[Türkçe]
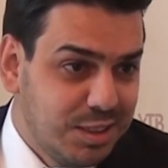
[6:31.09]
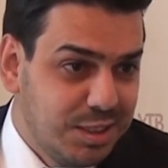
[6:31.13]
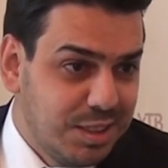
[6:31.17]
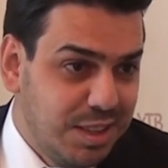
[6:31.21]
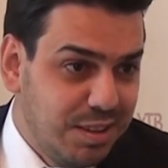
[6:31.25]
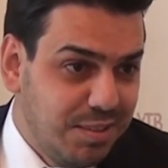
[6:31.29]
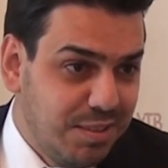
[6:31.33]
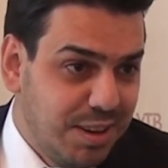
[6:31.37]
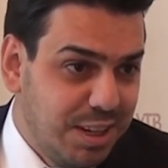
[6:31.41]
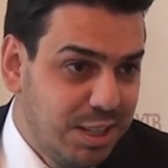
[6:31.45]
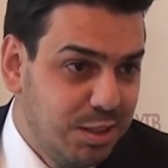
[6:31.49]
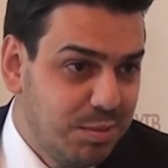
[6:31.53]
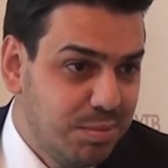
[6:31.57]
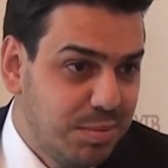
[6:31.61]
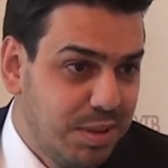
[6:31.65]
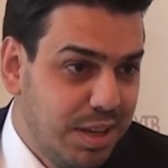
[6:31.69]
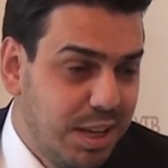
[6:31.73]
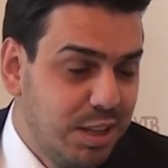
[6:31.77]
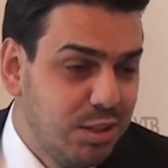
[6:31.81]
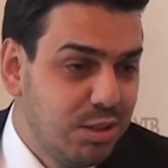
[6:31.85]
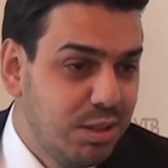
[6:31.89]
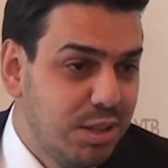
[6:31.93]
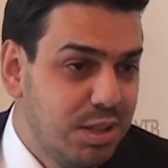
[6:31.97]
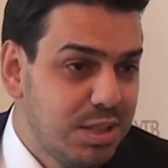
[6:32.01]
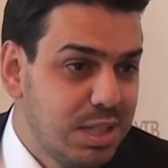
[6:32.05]
efendim
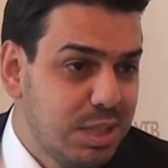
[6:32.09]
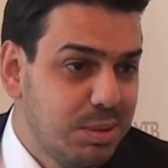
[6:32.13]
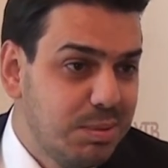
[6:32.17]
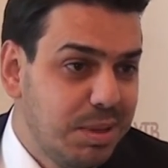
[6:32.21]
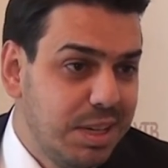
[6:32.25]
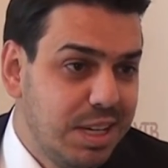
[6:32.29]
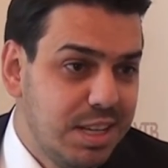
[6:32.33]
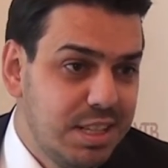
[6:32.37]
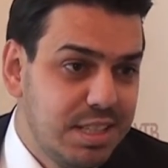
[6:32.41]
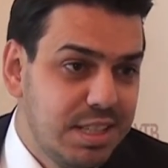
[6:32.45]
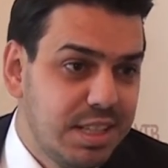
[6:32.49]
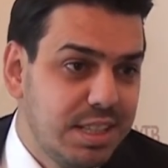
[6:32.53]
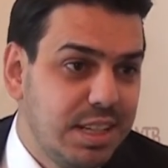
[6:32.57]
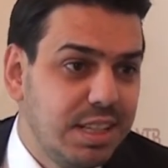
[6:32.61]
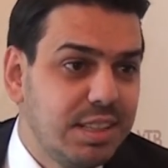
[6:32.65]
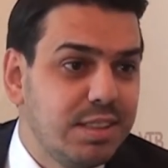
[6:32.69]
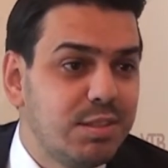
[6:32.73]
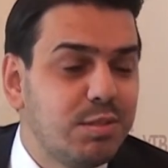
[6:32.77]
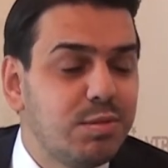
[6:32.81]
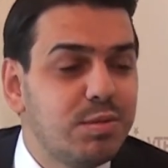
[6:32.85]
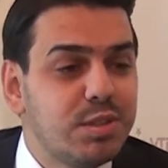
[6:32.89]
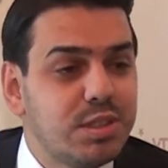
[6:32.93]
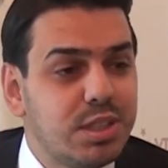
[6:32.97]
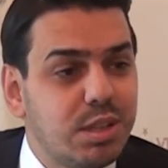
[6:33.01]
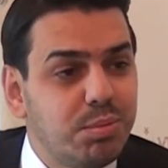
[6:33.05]
Endonezya, Malezya'dan,
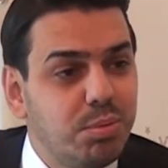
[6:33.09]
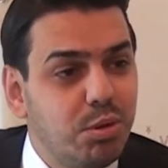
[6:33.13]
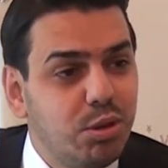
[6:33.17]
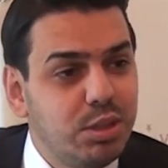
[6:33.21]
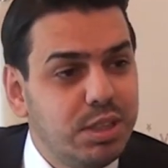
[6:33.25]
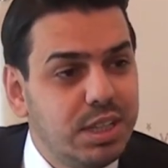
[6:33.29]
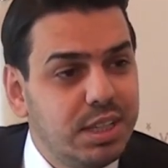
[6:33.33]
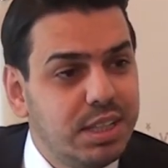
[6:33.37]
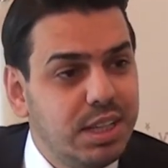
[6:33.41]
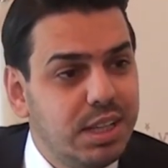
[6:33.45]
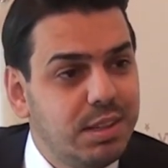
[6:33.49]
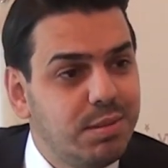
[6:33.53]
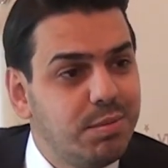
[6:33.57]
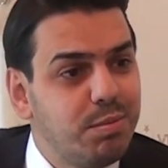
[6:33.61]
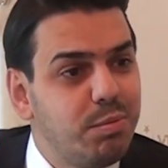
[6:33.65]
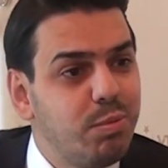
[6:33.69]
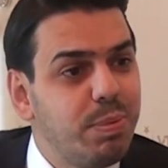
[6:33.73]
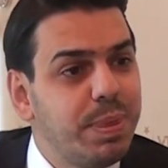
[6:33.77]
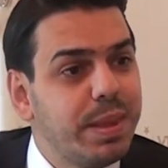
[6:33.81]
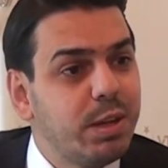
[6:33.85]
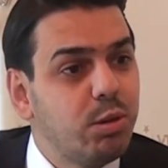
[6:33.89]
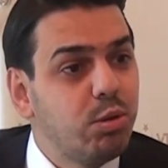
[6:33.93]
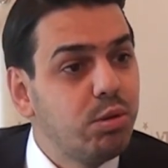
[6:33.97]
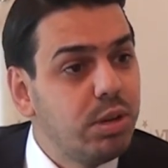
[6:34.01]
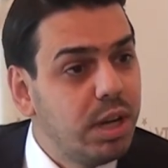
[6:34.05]
Japonya'dan
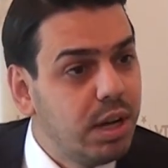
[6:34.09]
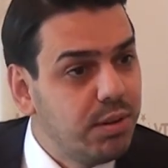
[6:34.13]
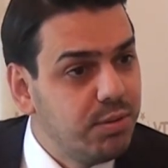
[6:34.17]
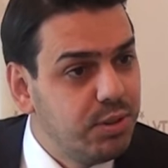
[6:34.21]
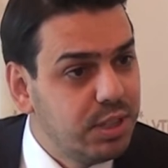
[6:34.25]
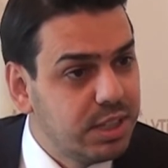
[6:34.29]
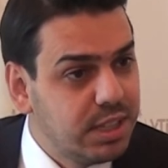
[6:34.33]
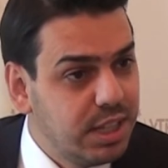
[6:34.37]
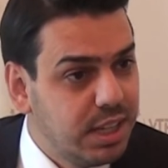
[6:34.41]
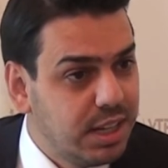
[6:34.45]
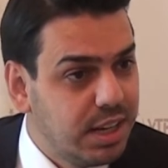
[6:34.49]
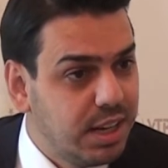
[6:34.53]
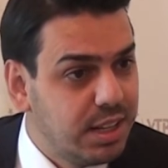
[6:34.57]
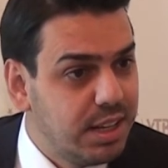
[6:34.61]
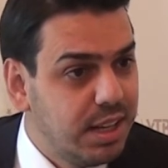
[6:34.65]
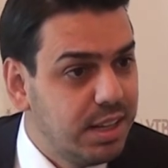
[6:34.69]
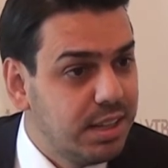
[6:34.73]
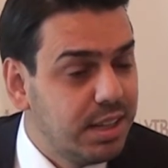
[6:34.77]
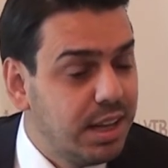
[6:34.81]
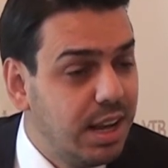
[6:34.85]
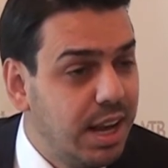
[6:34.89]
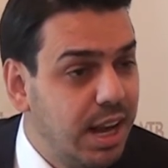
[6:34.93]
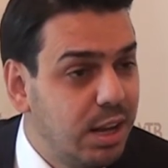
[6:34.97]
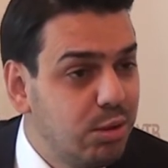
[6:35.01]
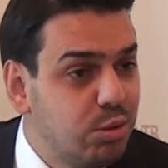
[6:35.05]
e, Güney Afrika'ya kadar,
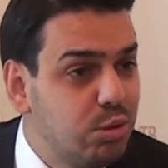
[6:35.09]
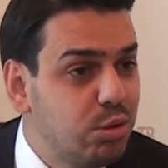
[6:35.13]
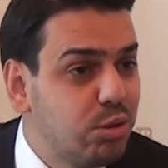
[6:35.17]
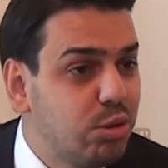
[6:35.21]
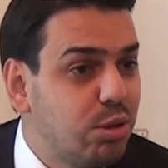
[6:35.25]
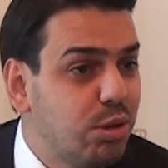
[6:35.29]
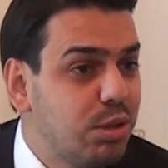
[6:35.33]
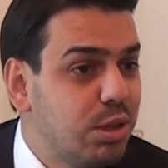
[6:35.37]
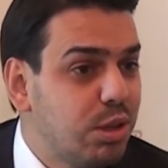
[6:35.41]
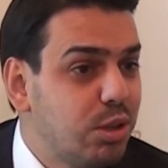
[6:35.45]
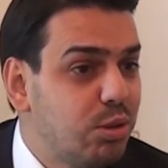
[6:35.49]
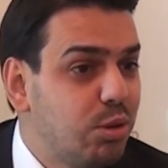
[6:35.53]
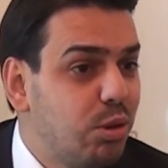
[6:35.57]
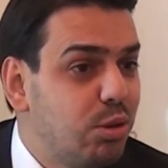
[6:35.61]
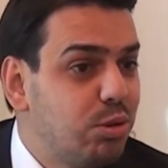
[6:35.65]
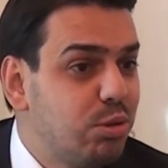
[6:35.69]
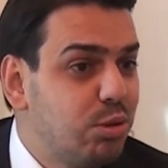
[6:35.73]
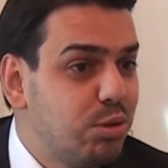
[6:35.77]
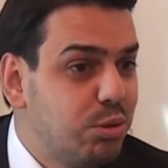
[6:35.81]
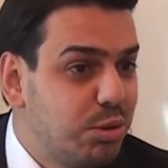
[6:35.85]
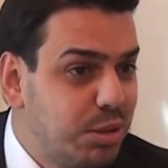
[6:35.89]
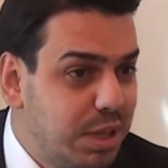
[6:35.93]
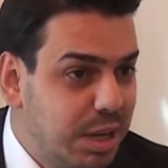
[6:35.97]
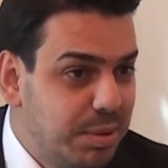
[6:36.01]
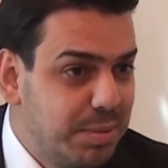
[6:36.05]
El Turkoların
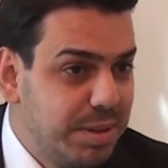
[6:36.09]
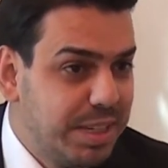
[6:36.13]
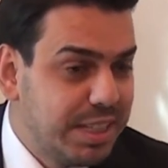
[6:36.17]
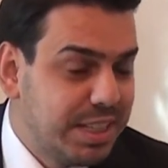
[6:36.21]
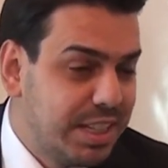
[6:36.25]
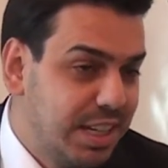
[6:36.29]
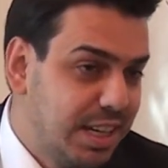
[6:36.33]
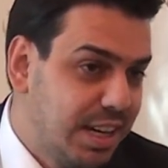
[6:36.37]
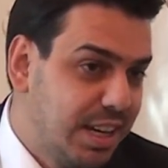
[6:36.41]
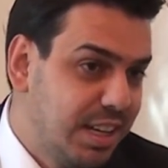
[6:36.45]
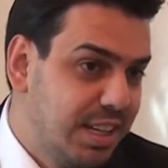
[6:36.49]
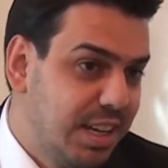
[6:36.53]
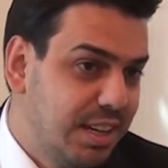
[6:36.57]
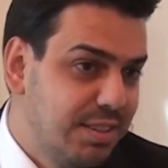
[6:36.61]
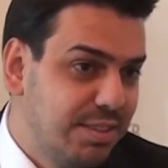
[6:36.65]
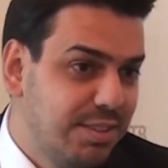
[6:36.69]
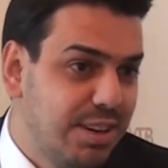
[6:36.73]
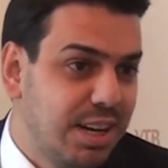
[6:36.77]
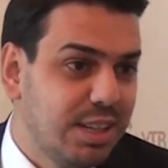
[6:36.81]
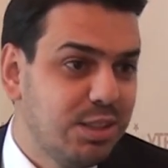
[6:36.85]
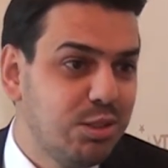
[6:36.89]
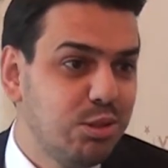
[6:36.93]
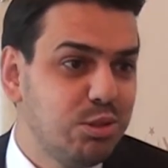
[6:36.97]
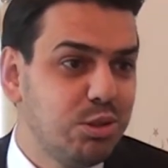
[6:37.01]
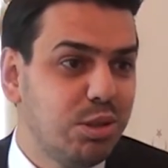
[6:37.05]
olduğu Güney Amerika'ya kadar
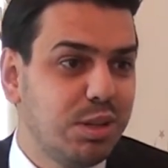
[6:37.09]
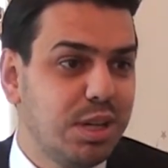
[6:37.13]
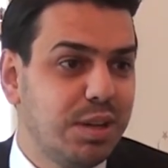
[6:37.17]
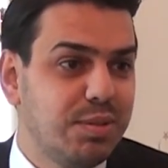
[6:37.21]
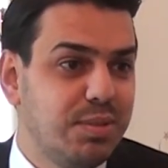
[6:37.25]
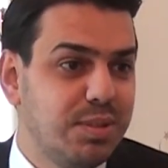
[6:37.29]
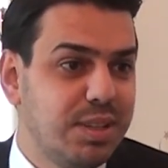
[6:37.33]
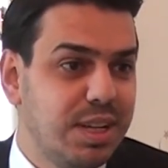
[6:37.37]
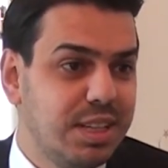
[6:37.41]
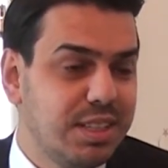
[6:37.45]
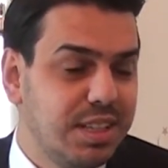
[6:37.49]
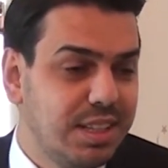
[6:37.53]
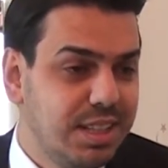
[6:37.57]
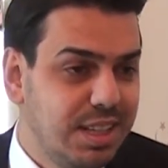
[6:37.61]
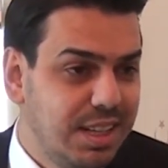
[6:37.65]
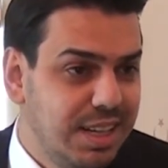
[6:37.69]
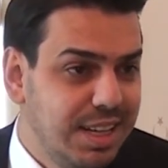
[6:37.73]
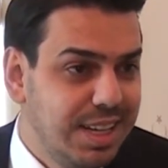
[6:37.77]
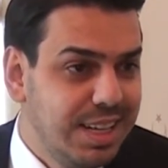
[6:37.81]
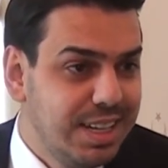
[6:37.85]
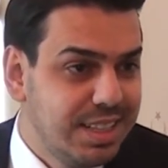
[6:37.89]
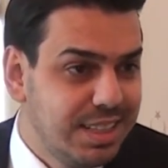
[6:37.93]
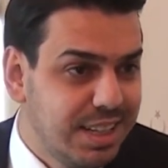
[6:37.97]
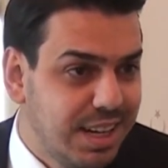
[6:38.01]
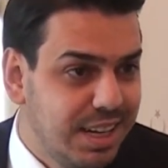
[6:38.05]
farklı coğrafyalarda da
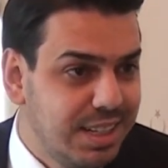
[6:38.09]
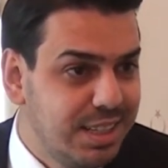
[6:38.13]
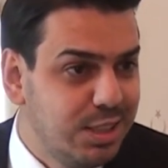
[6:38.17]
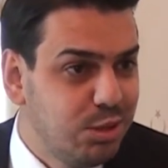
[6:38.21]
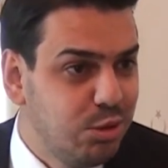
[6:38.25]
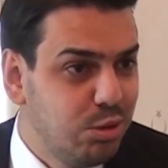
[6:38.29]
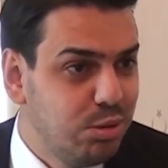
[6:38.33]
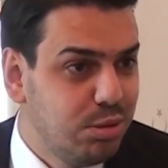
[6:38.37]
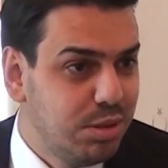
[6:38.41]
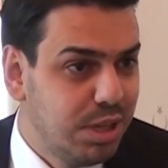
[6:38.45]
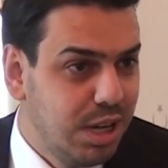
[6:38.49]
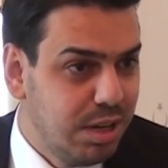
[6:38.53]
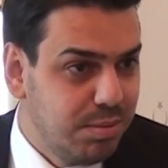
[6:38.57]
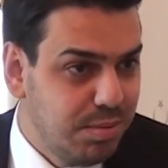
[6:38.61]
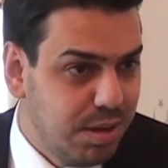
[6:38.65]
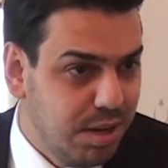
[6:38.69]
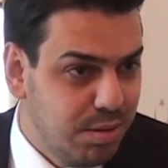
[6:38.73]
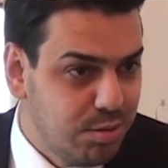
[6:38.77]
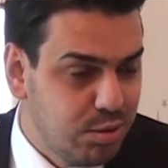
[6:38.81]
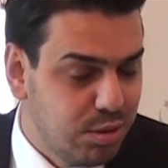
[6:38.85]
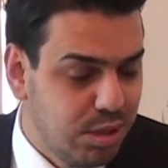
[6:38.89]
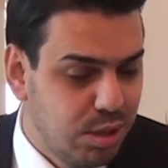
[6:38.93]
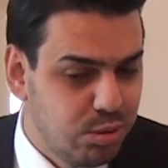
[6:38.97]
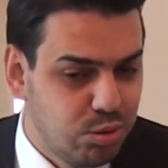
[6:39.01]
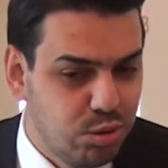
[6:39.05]
tarihi kültürel
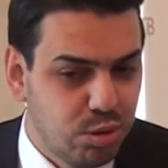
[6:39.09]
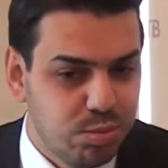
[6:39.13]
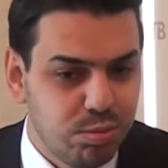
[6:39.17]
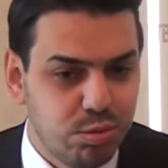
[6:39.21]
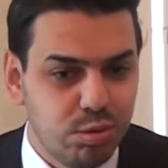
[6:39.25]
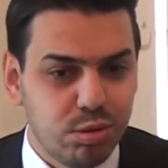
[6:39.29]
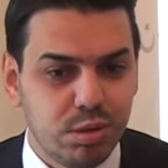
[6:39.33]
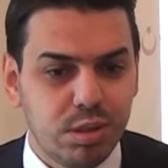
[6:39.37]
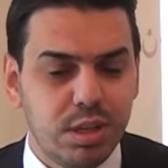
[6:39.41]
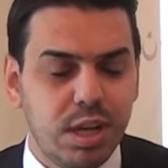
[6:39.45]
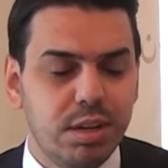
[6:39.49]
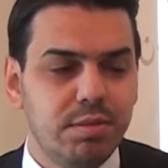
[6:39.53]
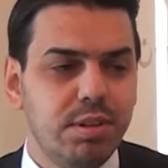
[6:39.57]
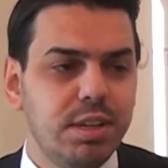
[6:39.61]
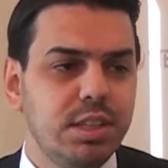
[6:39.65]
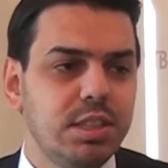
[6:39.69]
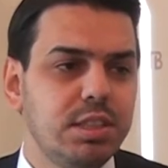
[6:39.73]
bağımız olan topluluklar var.